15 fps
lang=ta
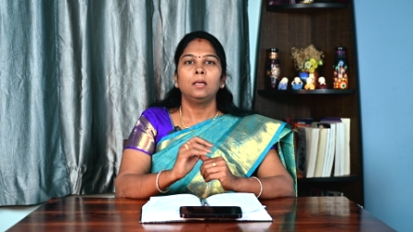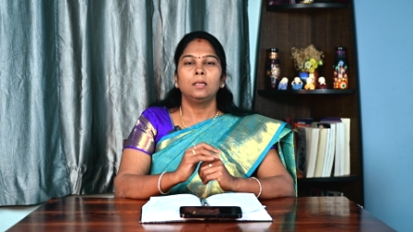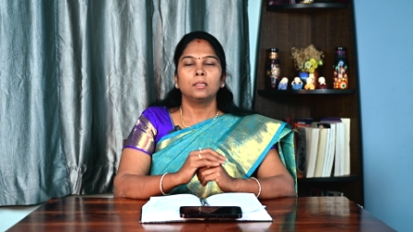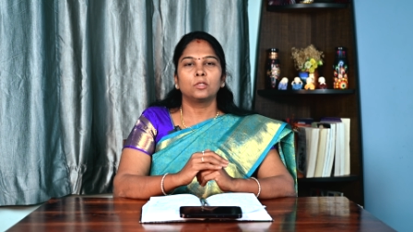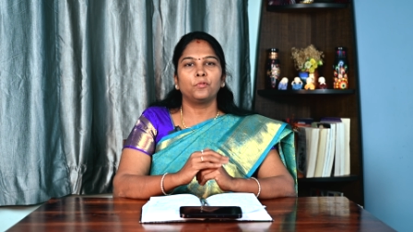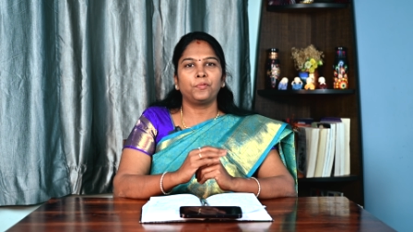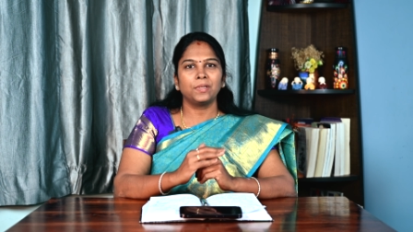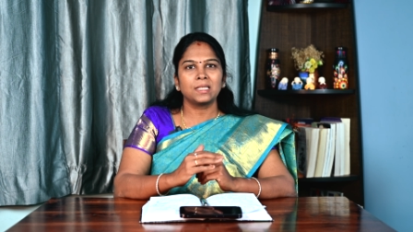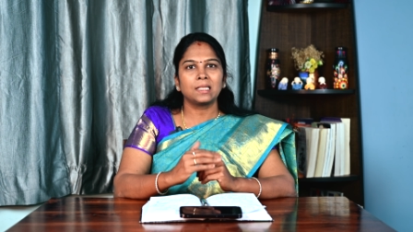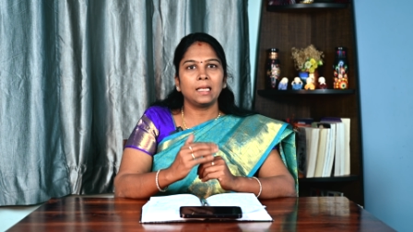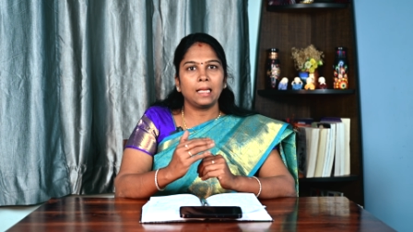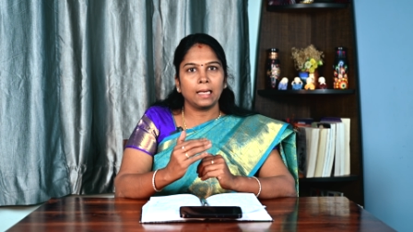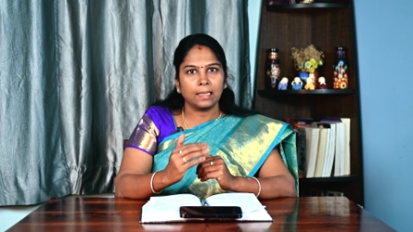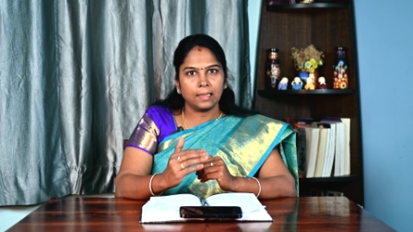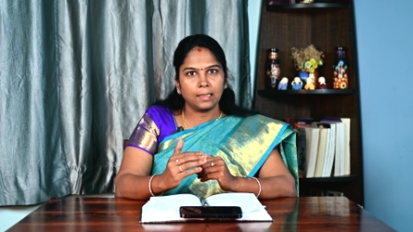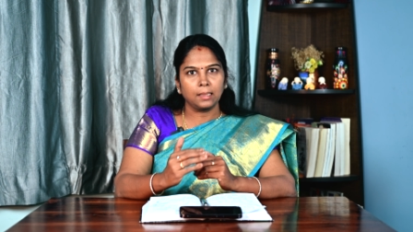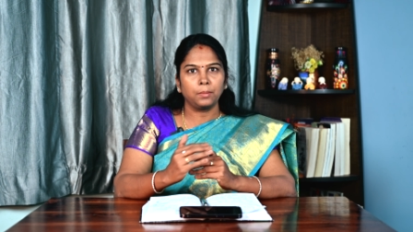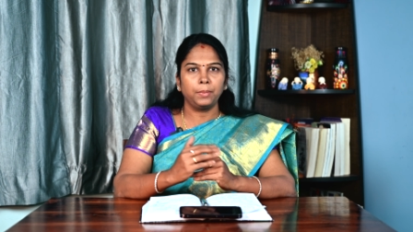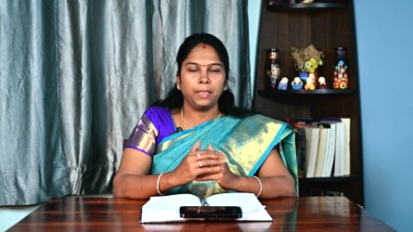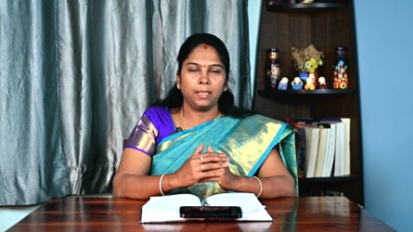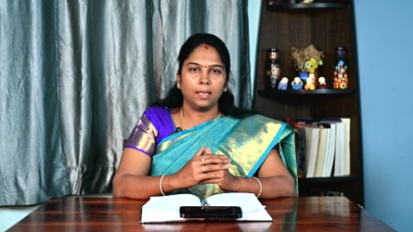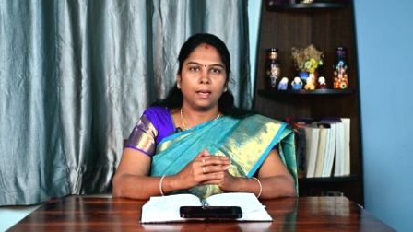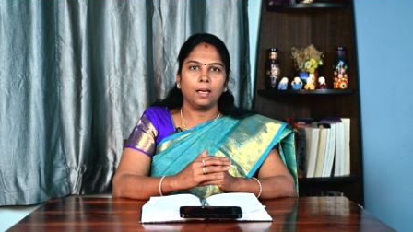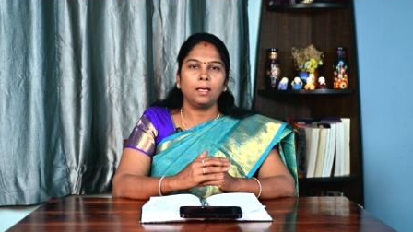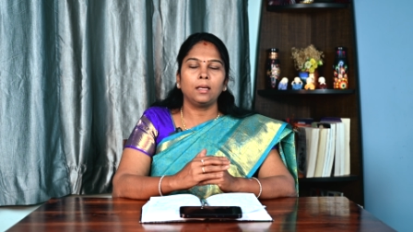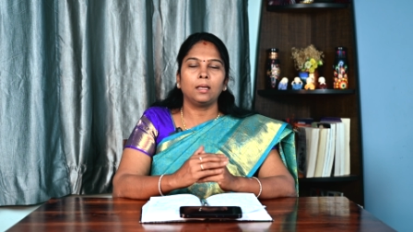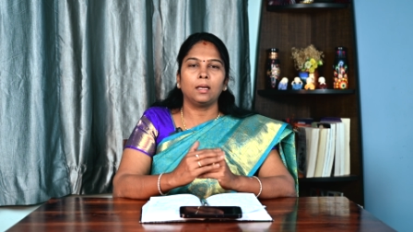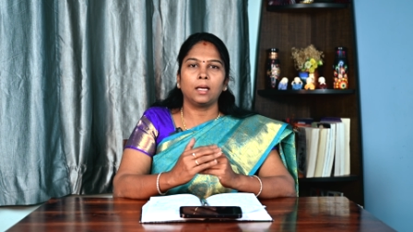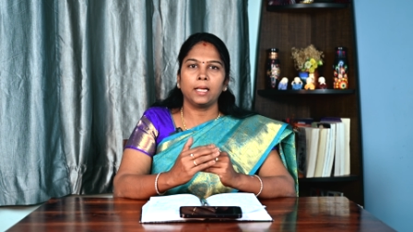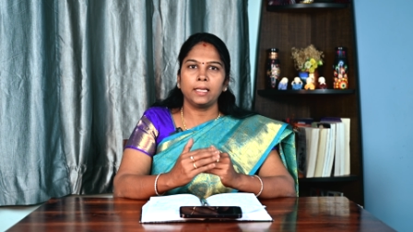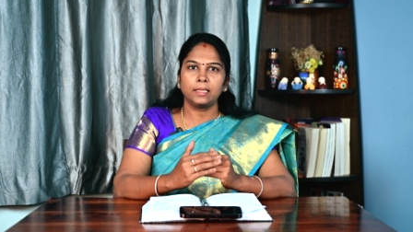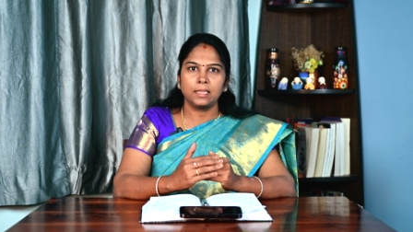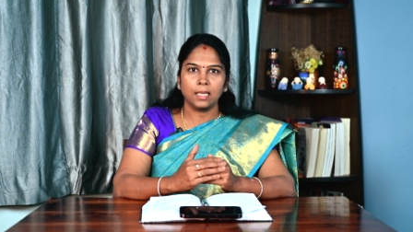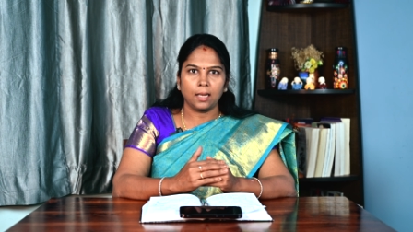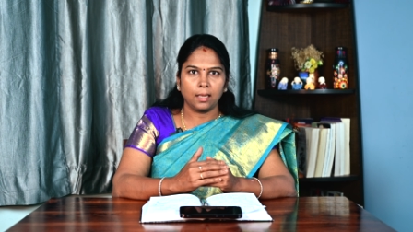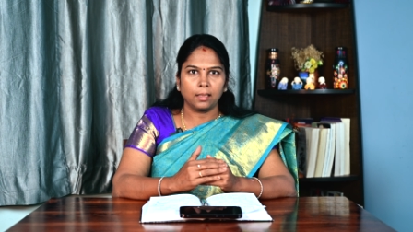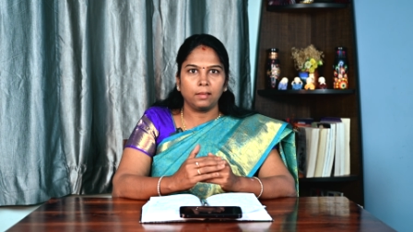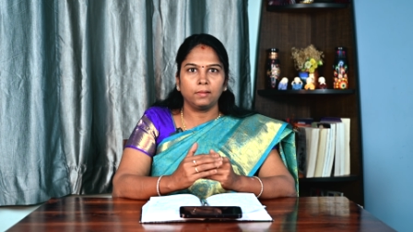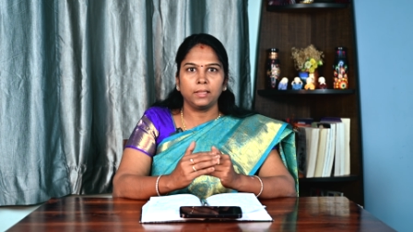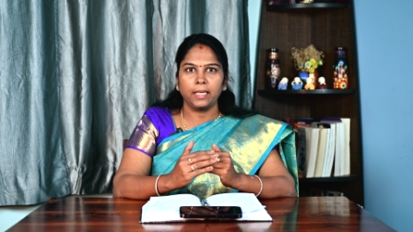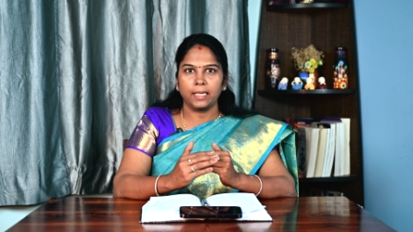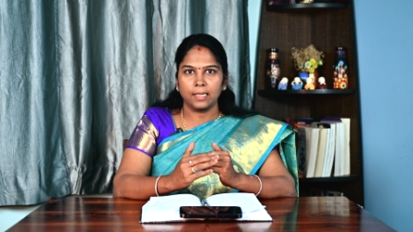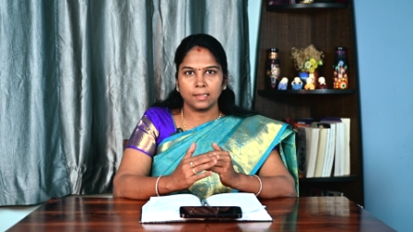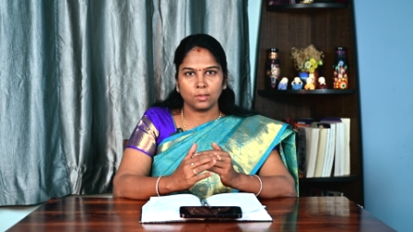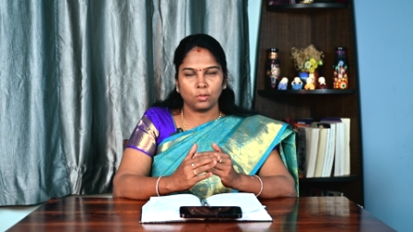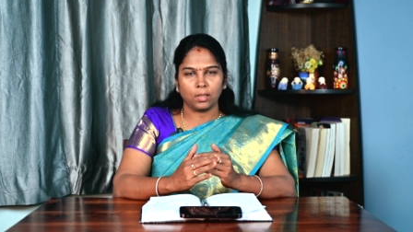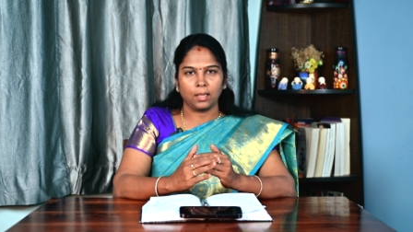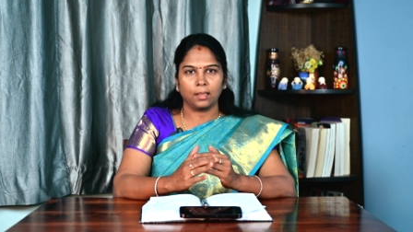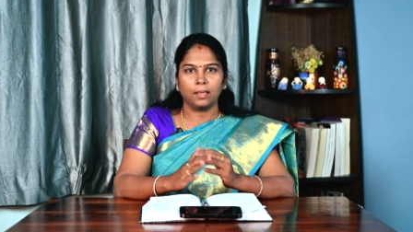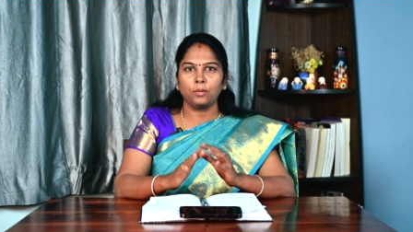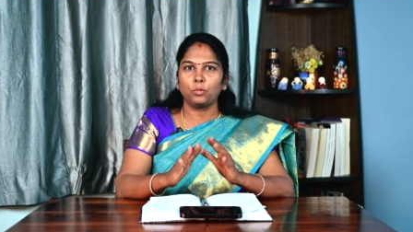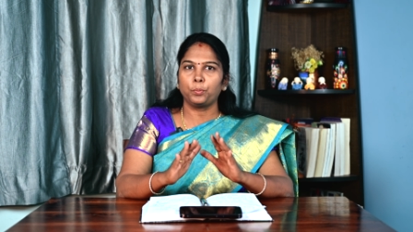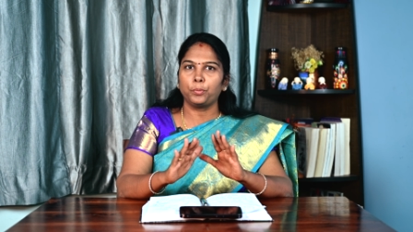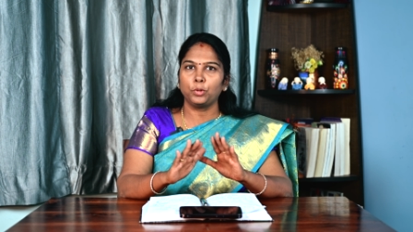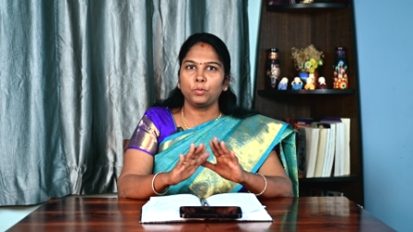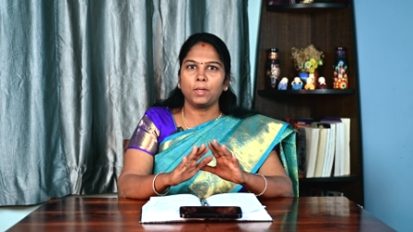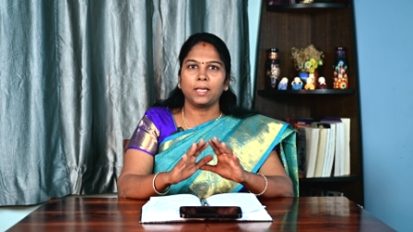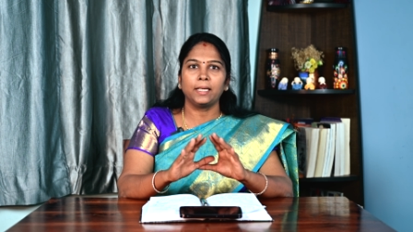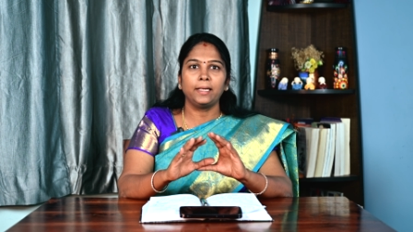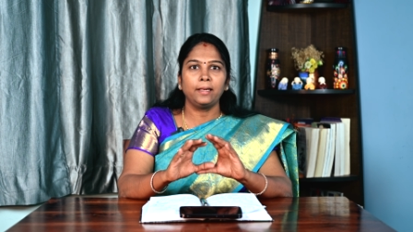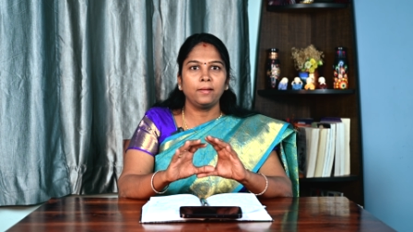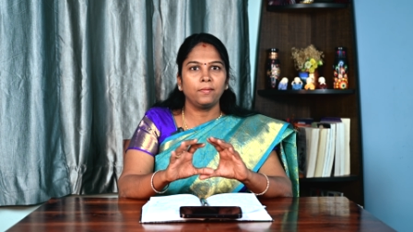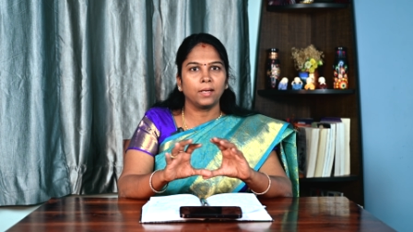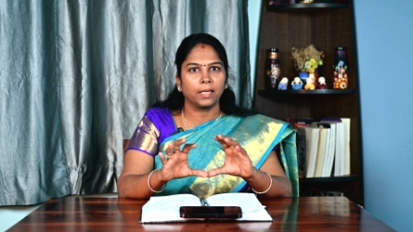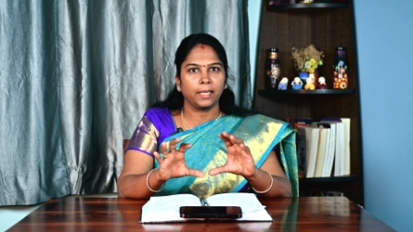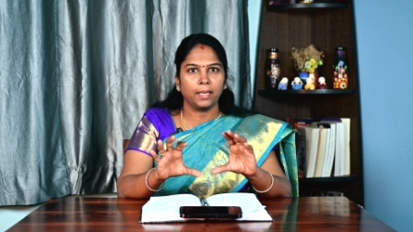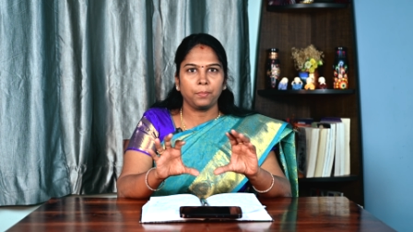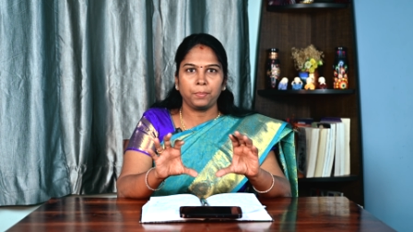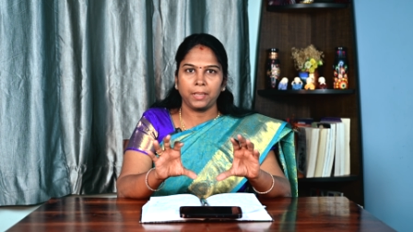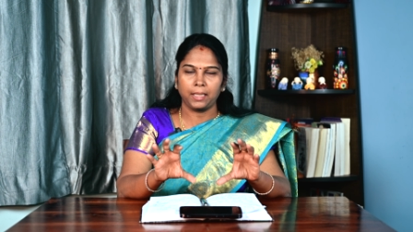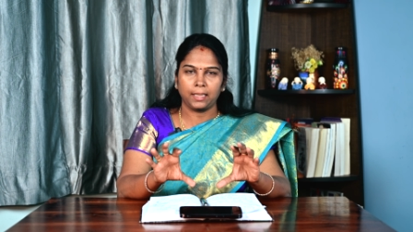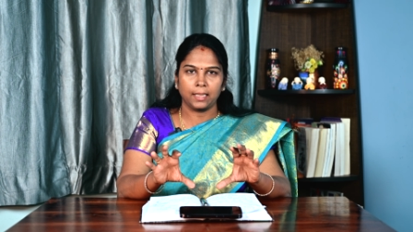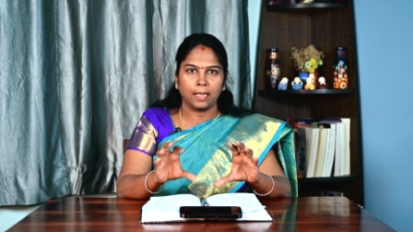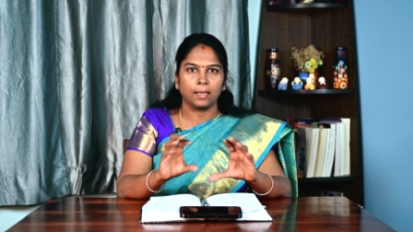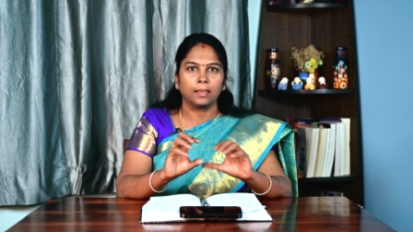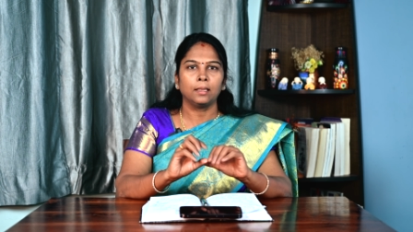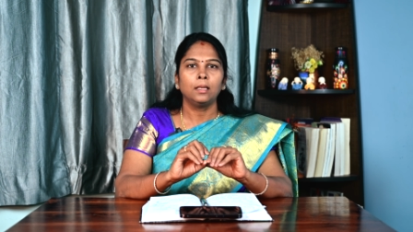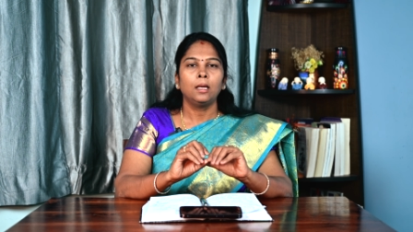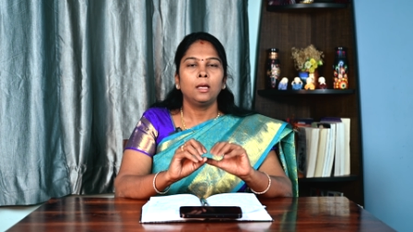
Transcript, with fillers: ஸோ ஃபர்ஸ்ட் லக் அப்படின்னா ஆராய்ச்சியாளர்கள் வந்து என்ன சொல்கிறாங்கன்னா பொதுவாக ரெண்டு வகையாக பிரிக்கிறாங்க